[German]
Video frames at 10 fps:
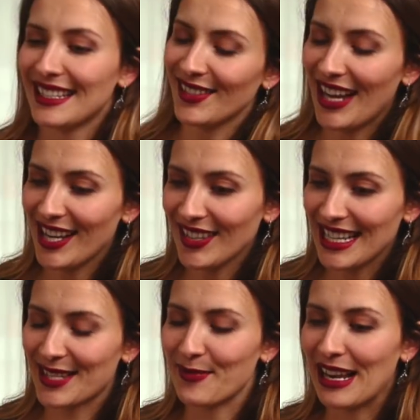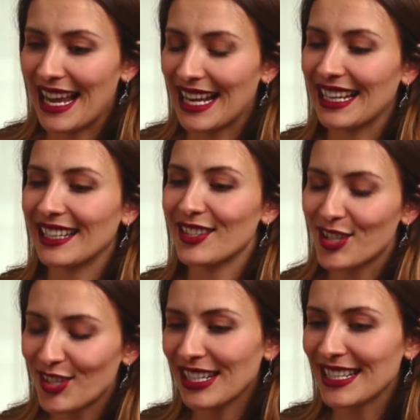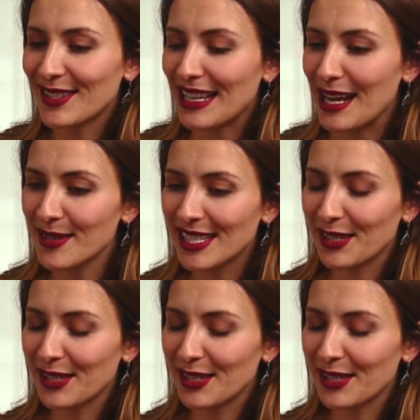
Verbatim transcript: So, hallo erstmal Laila. Schön, dass du da bist.